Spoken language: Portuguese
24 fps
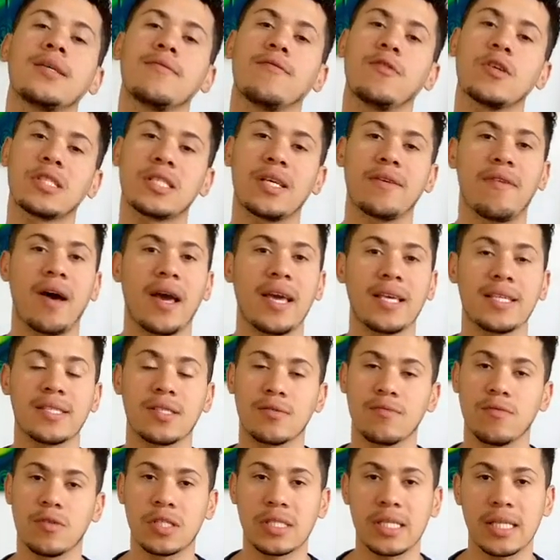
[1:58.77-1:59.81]
Você vai,
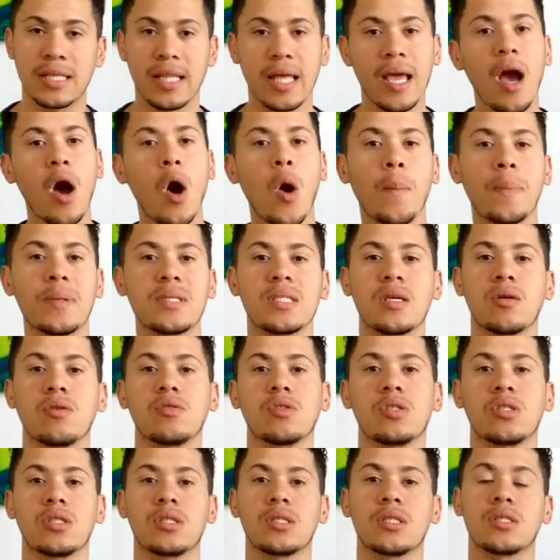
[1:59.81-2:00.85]
você tem a opção
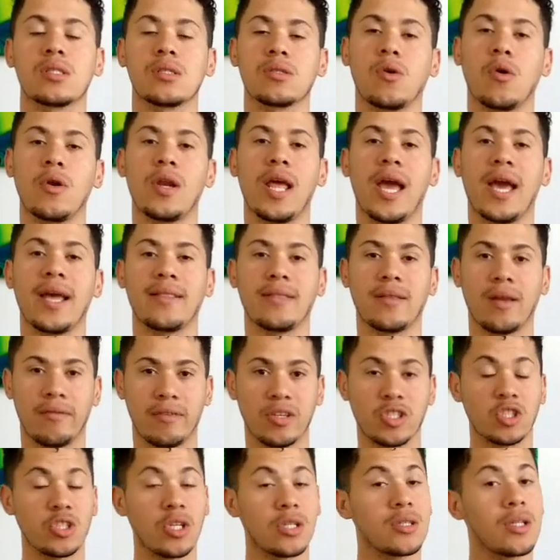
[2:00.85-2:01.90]
de escolher a
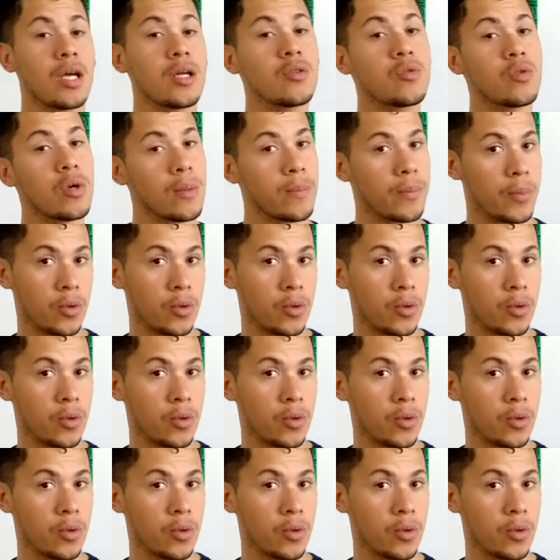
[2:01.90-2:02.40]
entrevista tanto em